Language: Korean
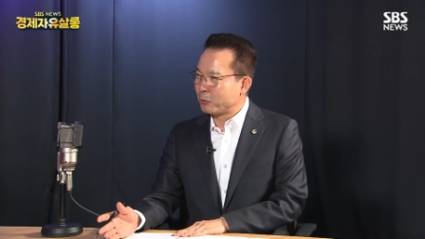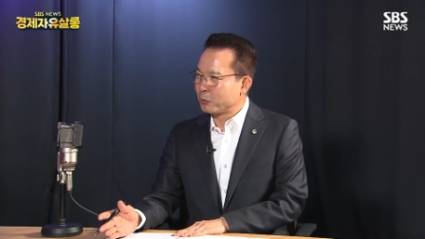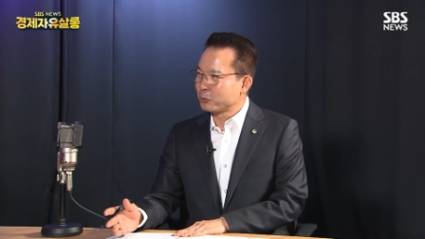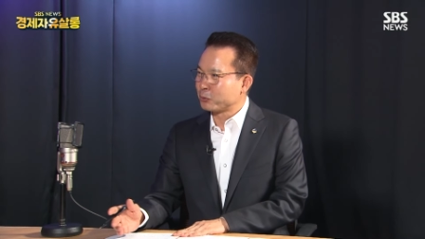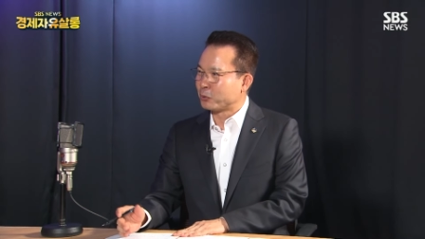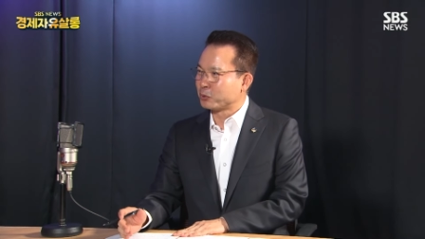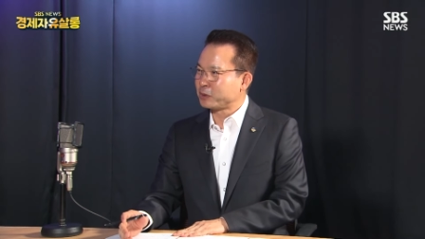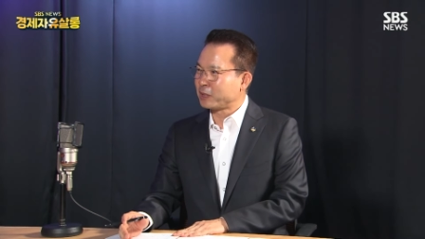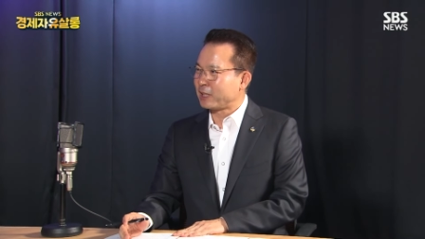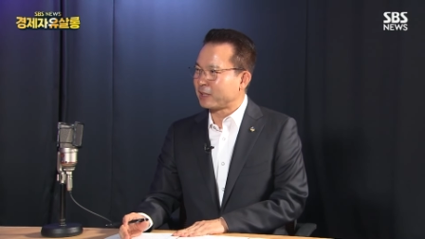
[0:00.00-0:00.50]
곧
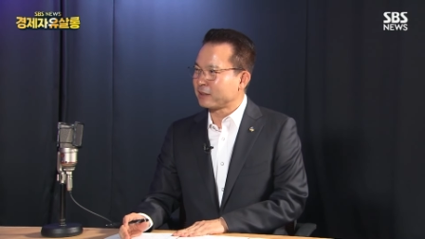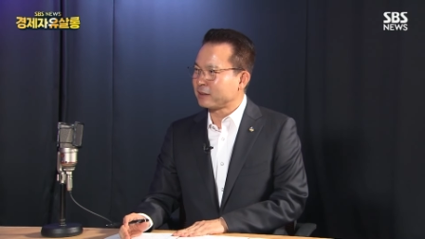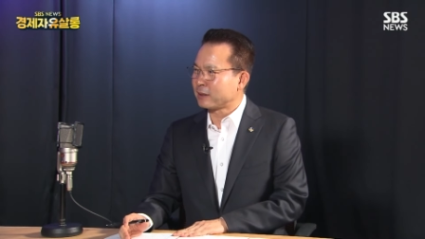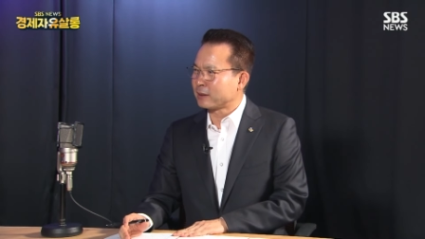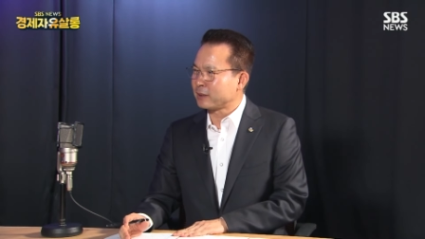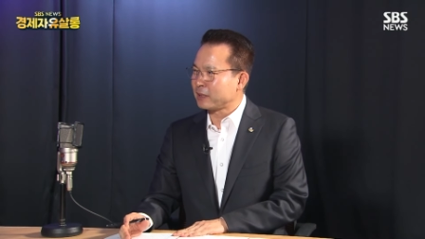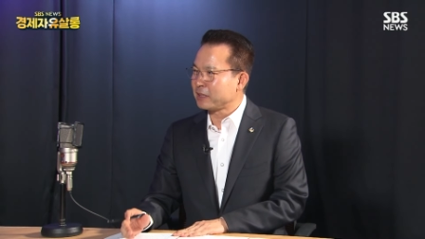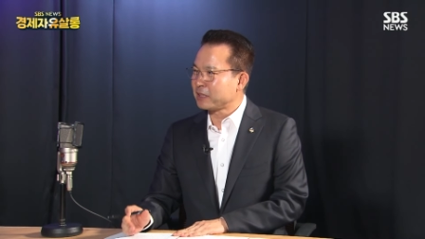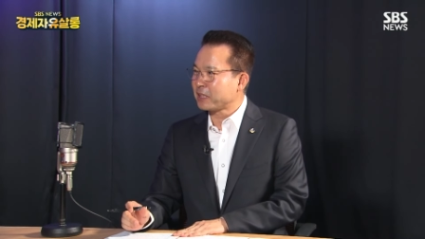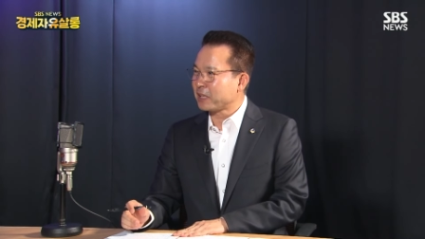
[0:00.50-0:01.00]
도착할 것
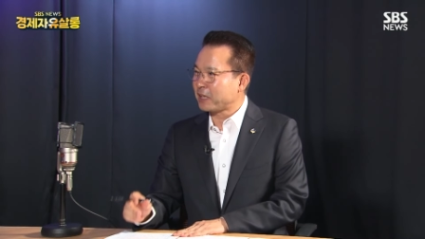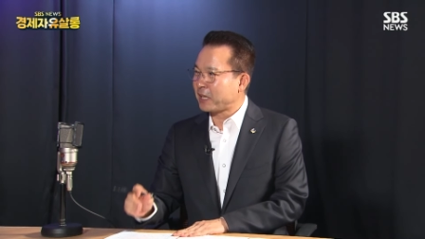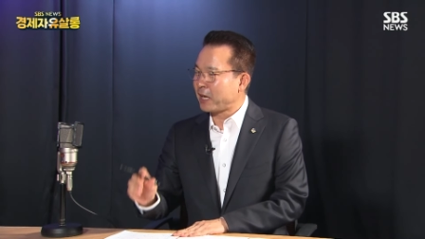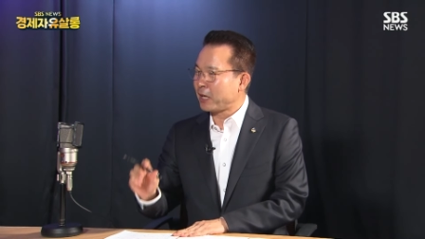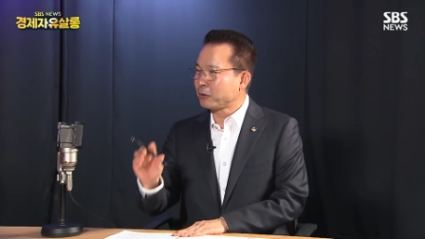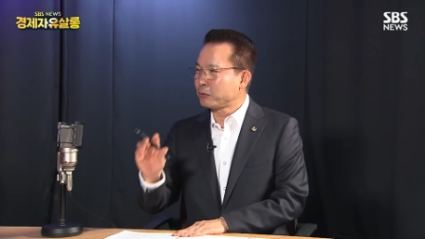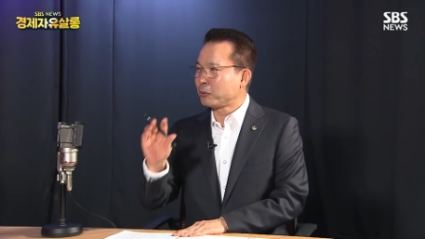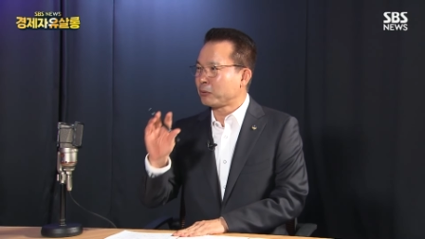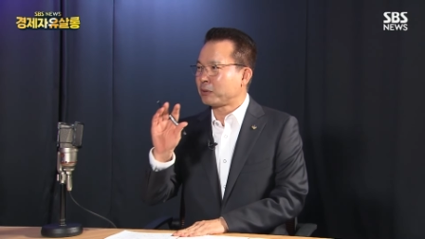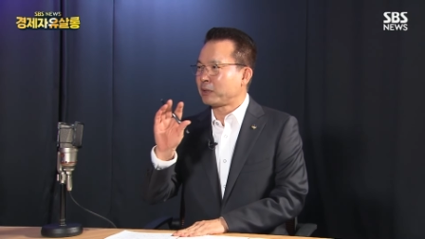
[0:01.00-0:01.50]
같다 이렇게
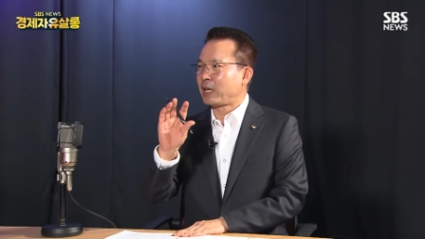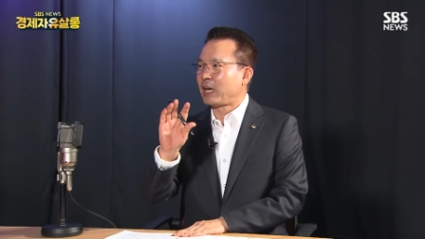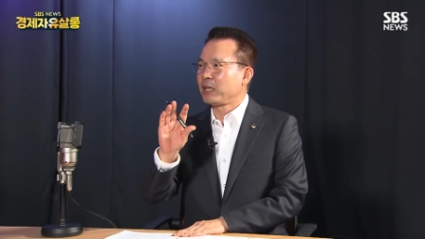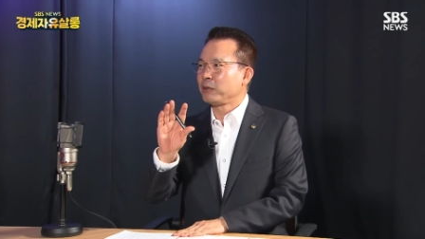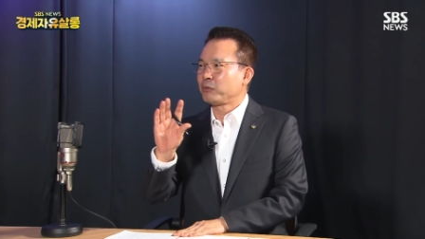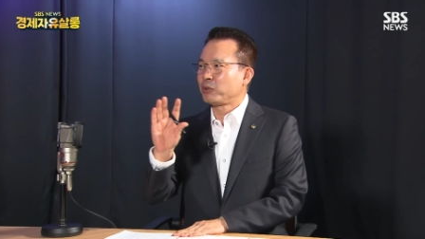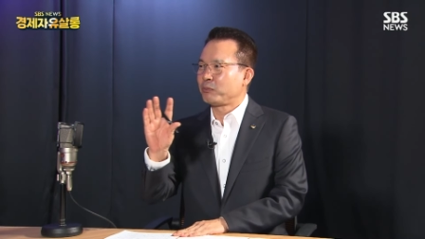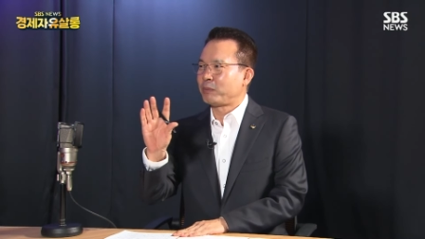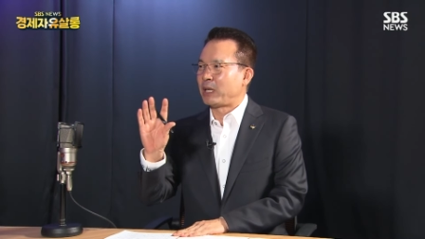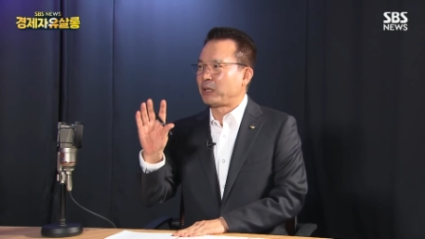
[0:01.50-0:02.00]
계속
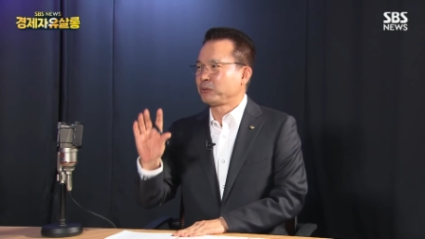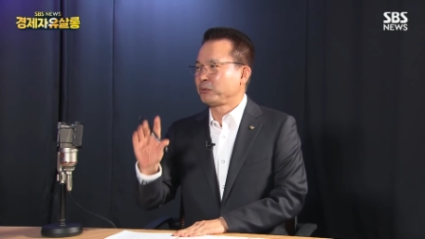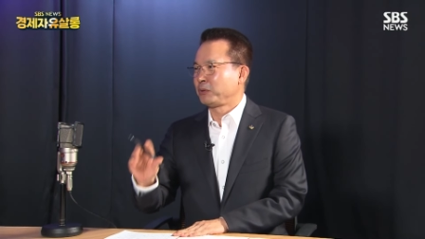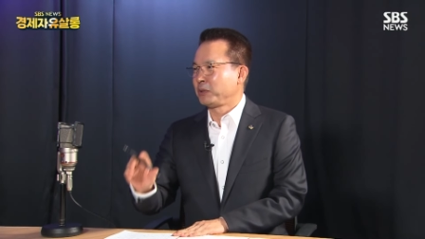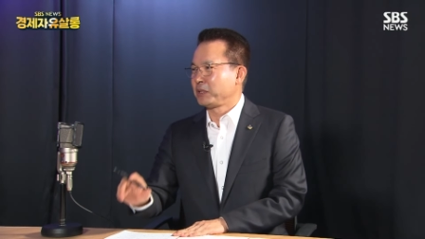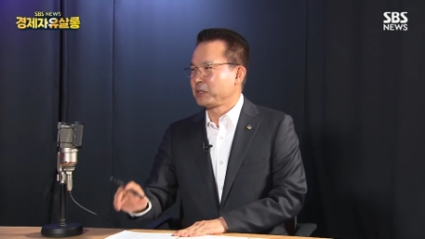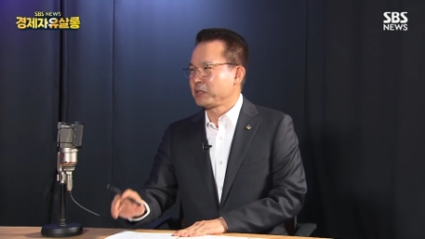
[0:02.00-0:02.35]
라이브로 방송을